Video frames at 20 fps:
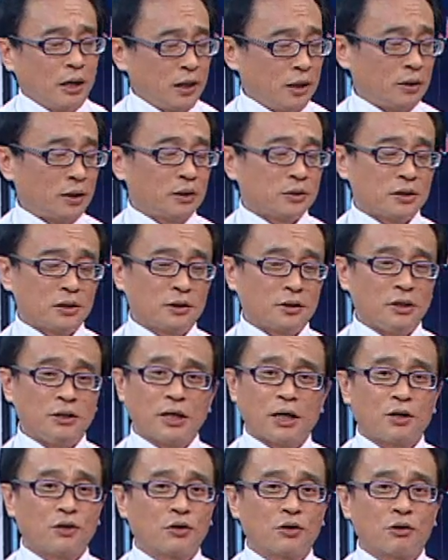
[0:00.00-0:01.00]
哎，这个鼎
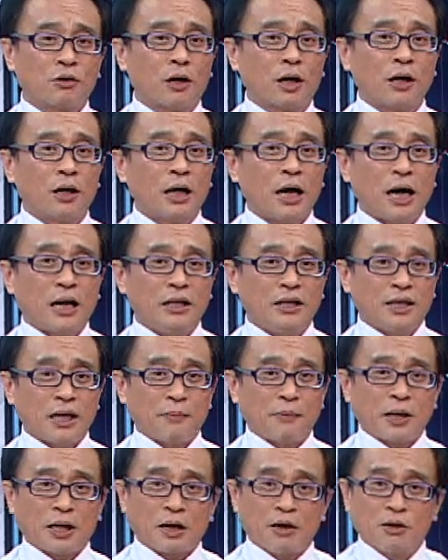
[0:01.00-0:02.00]
泰哥哥啊，阿丽娜
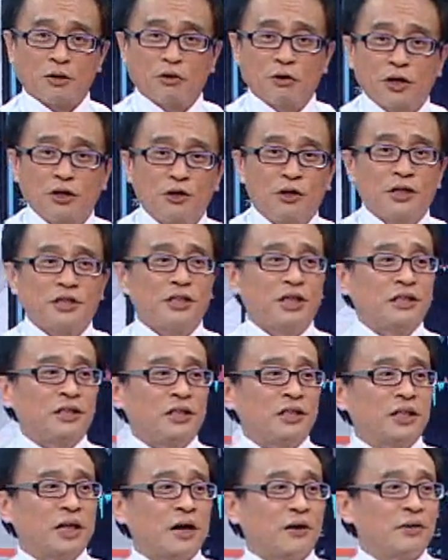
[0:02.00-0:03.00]
白搞完股会越线
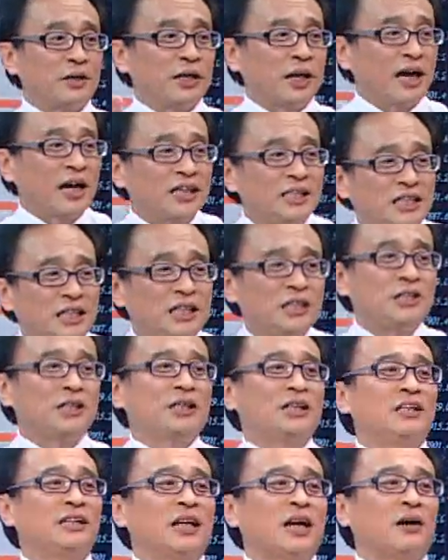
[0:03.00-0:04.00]
跌到位，i G 线
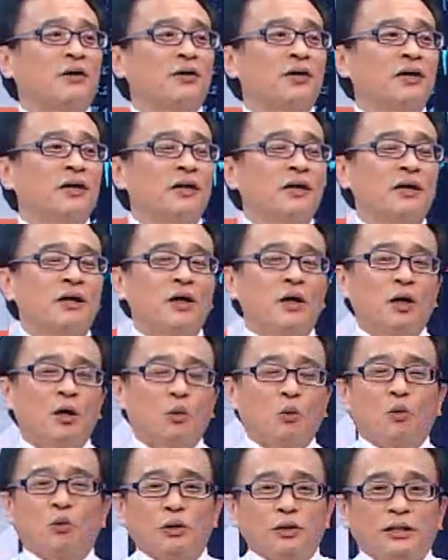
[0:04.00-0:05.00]
w 到位，对啊。
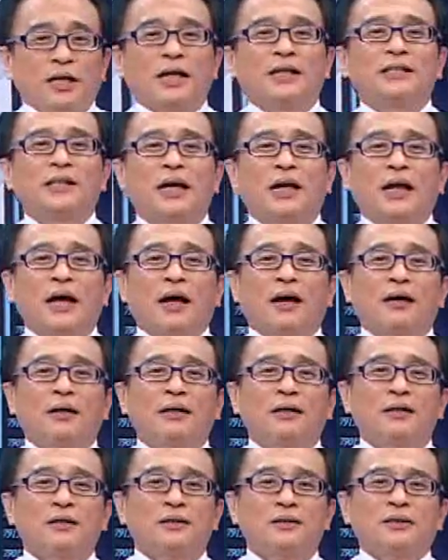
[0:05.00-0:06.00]
我问大家啦，
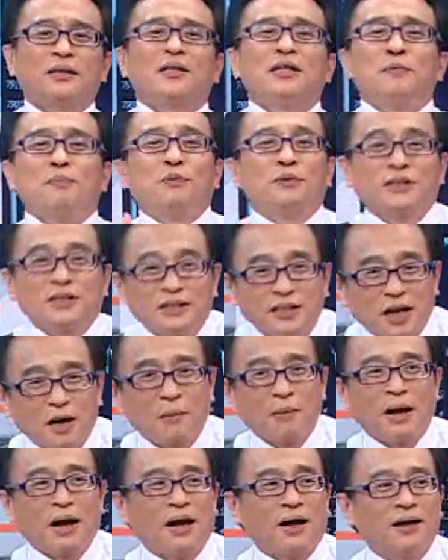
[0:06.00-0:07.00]
那你不知
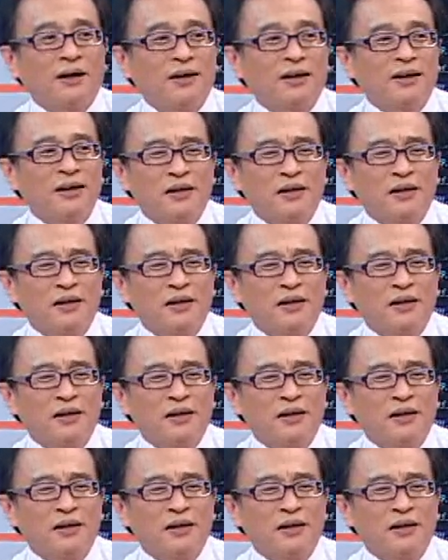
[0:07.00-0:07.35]
道吗？